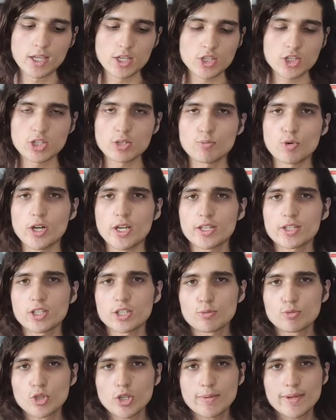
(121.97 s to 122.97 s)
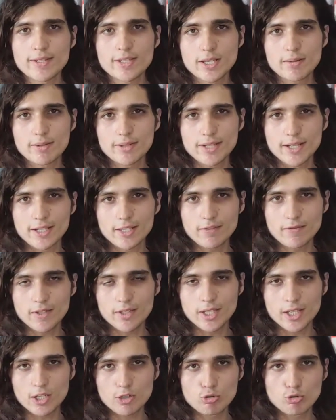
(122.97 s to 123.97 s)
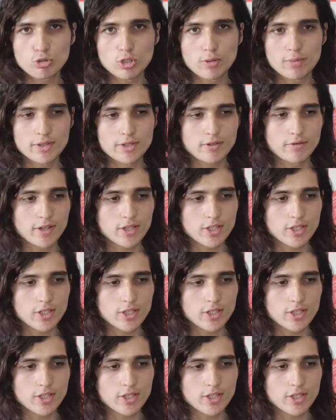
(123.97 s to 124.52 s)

Şimdi bu ayette de buna benzer bir takdim ve tehir uygulaması